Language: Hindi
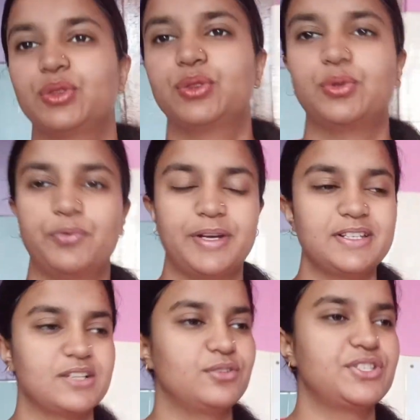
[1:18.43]
तो फ्रेंड्स
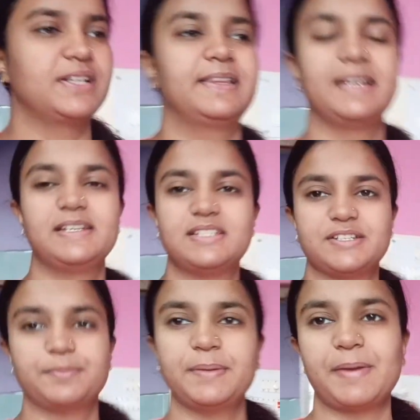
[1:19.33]
चलो चलते हैं
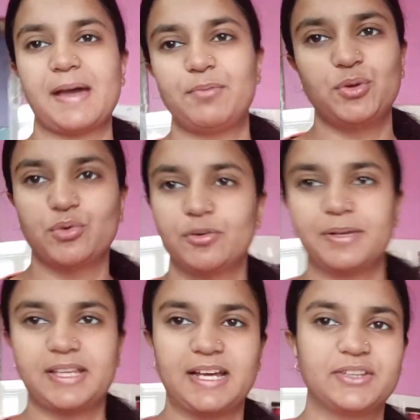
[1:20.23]
किचन में मैं आप लोगों को
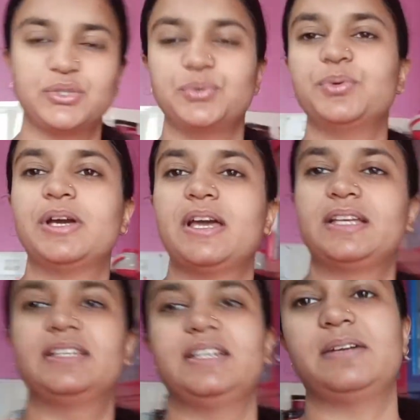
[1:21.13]
बताती हूँ
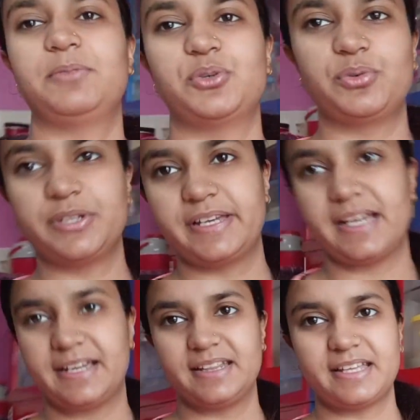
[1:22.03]
कि हम लोगों की क्या
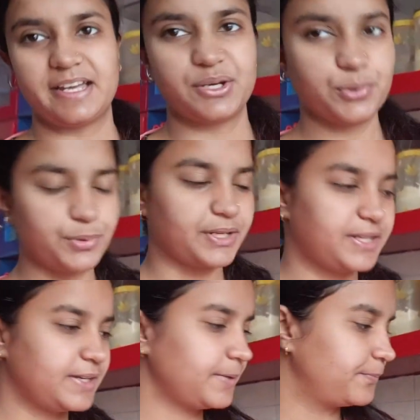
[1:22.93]
क्या तैयारी हो रखी
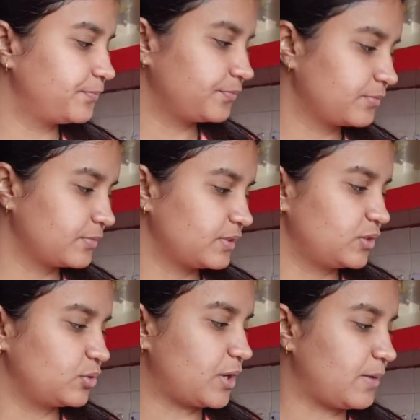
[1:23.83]
है
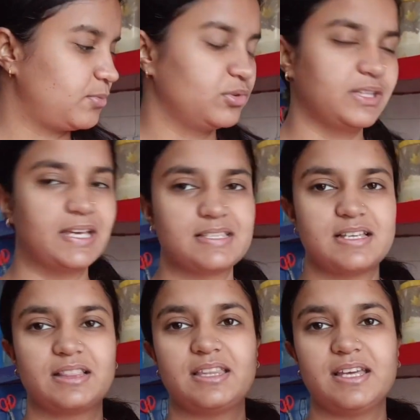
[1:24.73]
तो आप लोग देख
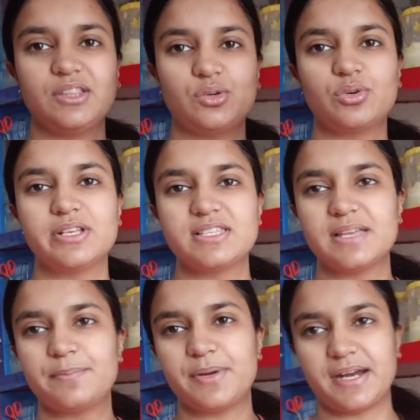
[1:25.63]
सकते हैं थोड़े से
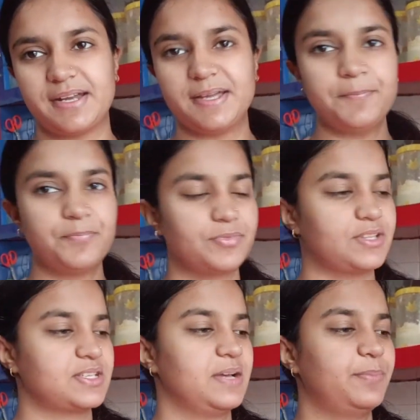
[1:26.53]
ब्रेड है
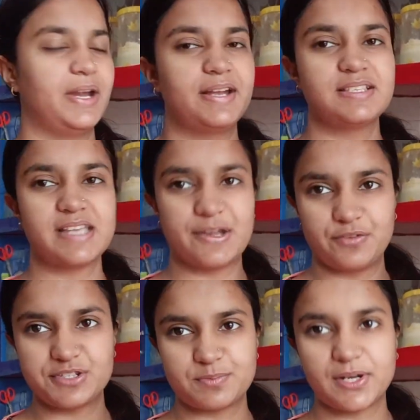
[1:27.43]
इसका ब्रेड
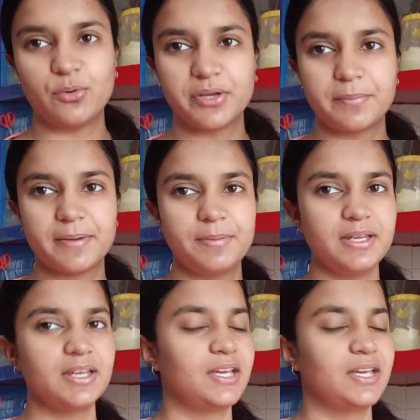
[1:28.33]
सैंडविच बनाऊँगी मैं अभी